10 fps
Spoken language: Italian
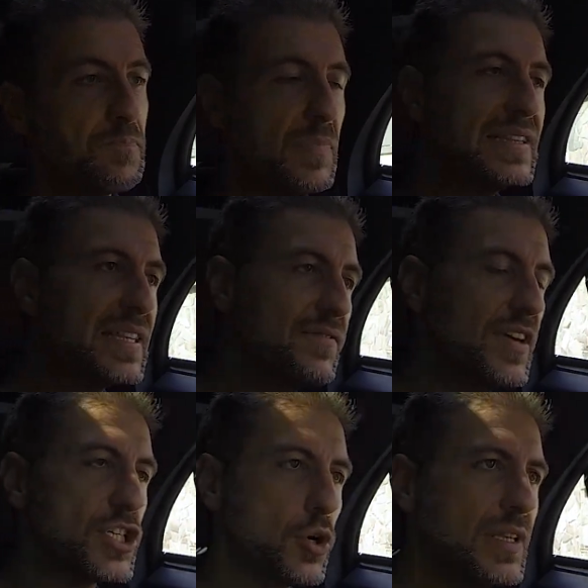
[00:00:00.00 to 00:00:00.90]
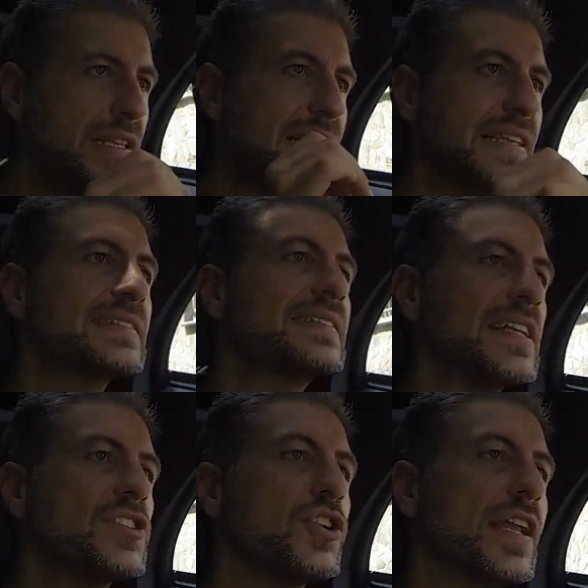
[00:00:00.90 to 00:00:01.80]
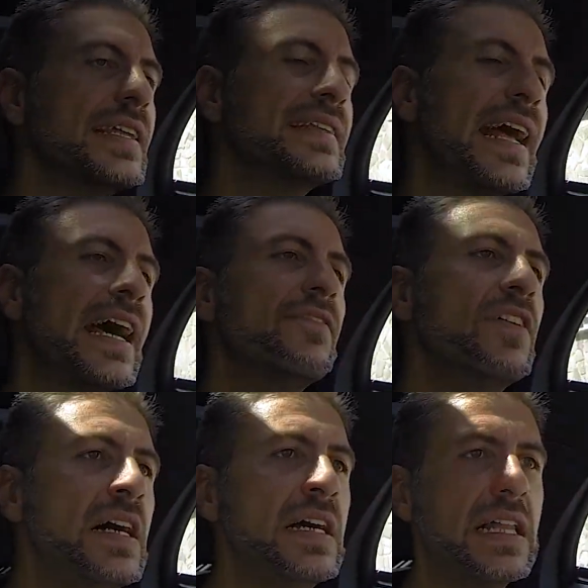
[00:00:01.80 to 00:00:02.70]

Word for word: Mentre invece quando andate a selezionare drive